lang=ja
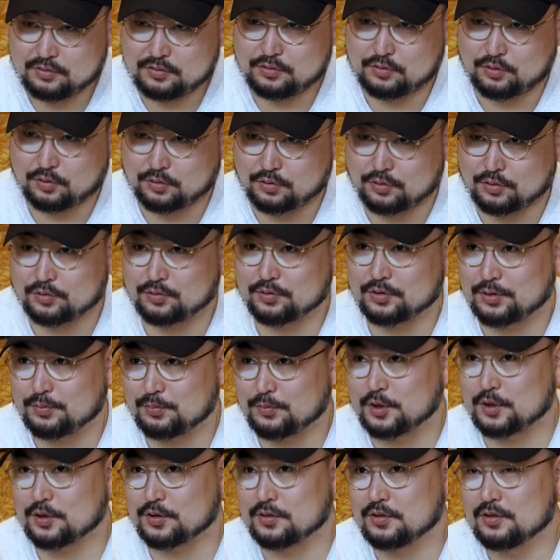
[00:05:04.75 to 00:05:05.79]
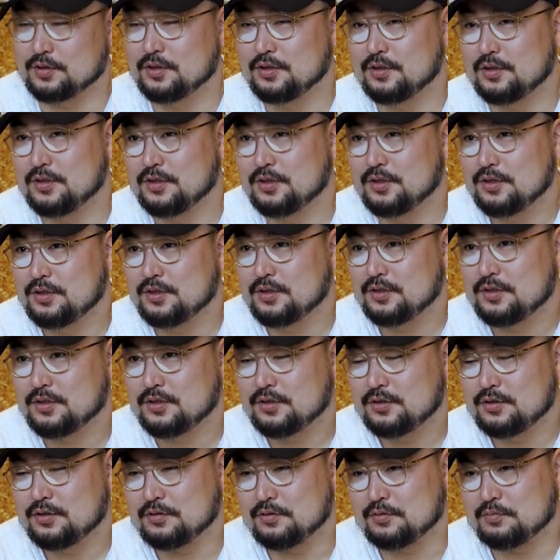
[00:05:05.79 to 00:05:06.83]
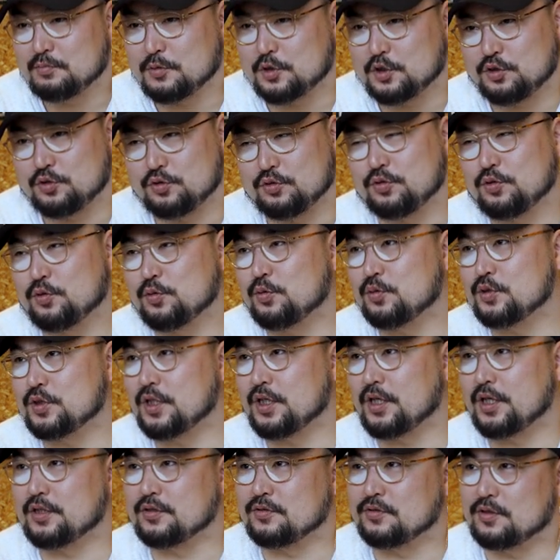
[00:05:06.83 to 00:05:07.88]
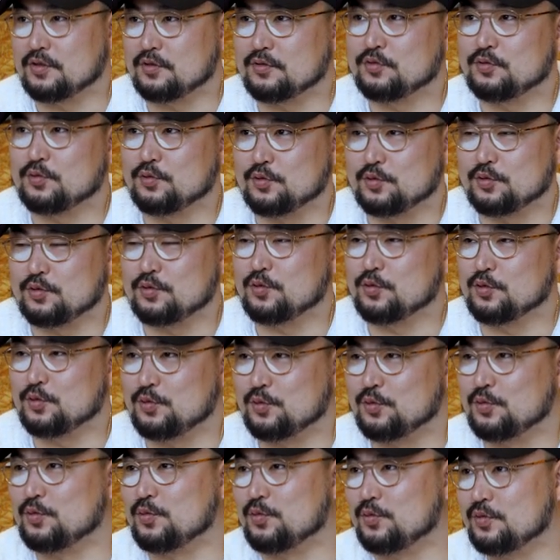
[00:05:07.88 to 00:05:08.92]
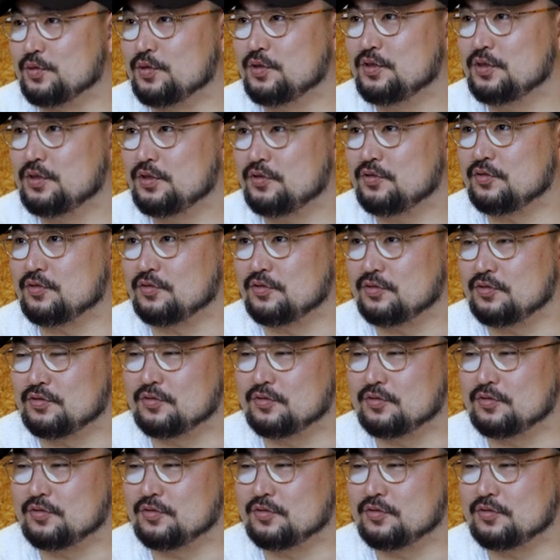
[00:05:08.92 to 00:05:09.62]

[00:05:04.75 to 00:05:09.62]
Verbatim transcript: ところでまあ修行じゃないですけど、うん、そういうことをしつつ